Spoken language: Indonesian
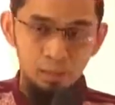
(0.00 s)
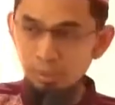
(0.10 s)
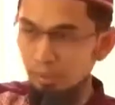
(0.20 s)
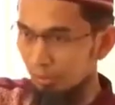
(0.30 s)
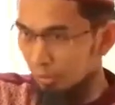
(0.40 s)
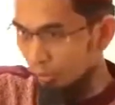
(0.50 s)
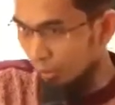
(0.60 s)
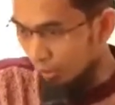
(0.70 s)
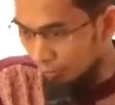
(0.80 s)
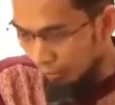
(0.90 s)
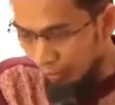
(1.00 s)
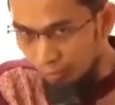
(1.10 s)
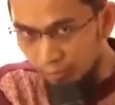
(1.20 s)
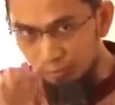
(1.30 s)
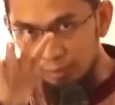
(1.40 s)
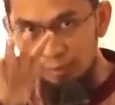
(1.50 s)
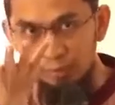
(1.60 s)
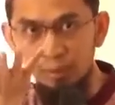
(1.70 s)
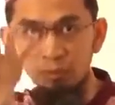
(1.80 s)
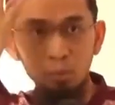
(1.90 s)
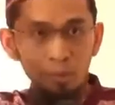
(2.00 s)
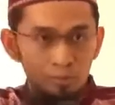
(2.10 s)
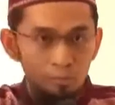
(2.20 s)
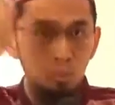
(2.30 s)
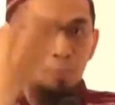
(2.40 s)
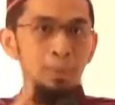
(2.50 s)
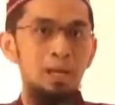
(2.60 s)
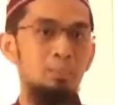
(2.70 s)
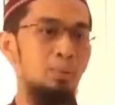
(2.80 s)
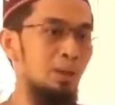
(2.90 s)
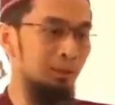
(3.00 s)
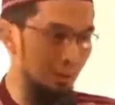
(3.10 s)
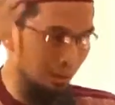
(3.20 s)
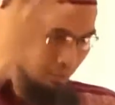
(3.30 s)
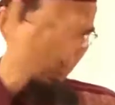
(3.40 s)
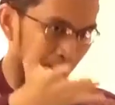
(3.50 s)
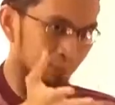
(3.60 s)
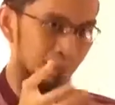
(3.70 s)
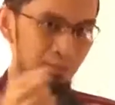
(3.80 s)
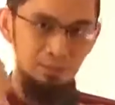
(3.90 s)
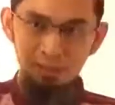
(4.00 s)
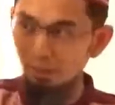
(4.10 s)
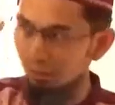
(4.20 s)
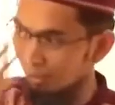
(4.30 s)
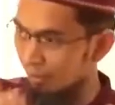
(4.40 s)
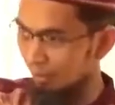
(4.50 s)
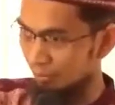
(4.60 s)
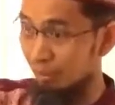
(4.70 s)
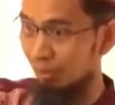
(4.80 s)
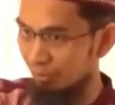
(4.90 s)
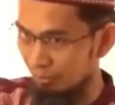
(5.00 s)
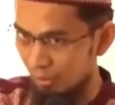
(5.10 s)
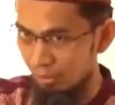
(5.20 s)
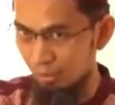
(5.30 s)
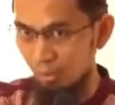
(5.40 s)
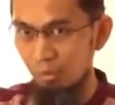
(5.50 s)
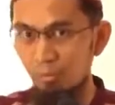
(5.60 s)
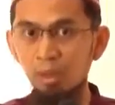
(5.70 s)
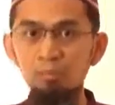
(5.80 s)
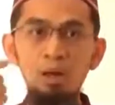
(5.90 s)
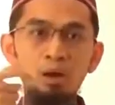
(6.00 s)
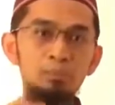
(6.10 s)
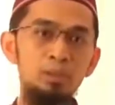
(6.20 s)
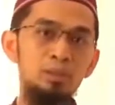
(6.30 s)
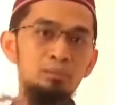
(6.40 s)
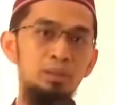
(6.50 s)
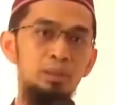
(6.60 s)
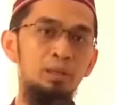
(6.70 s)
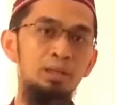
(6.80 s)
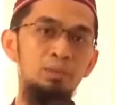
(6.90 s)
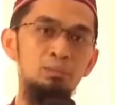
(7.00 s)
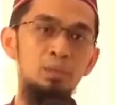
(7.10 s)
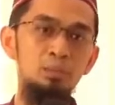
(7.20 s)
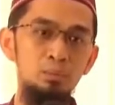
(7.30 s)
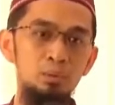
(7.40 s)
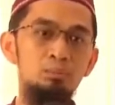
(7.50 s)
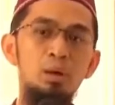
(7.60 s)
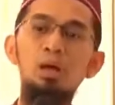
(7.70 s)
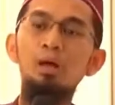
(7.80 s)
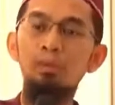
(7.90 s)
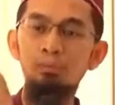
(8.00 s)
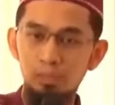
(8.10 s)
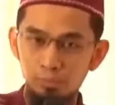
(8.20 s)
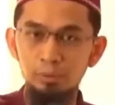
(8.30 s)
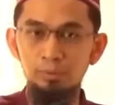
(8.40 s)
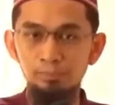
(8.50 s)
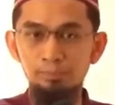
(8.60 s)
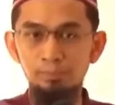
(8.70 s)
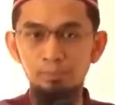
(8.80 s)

Tapi kalau seseorang terangkat naik dan orang semua paham memang dia yang pantas, dia yang layak, dia yang baik, maka makamnya ditambah dengan kalimat mahmuda, makaman mahmuda.